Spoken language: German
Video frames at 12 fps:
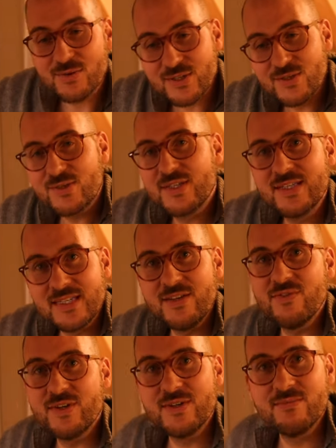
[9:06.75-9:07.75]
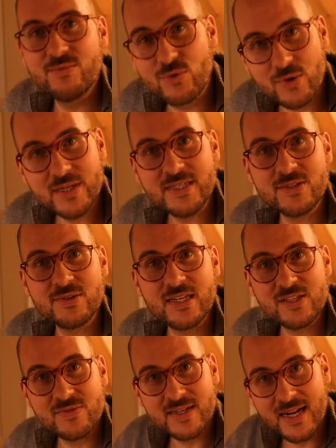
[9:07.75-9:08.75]
uns sukzessive durch,
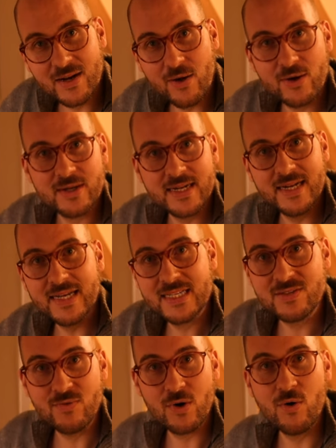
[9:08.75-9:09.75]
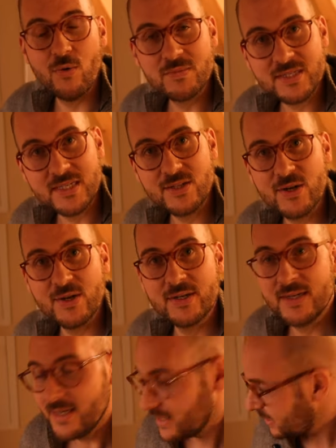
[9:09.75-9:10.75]
sodass wir dann auch in den nächsten Wochen umziehen können.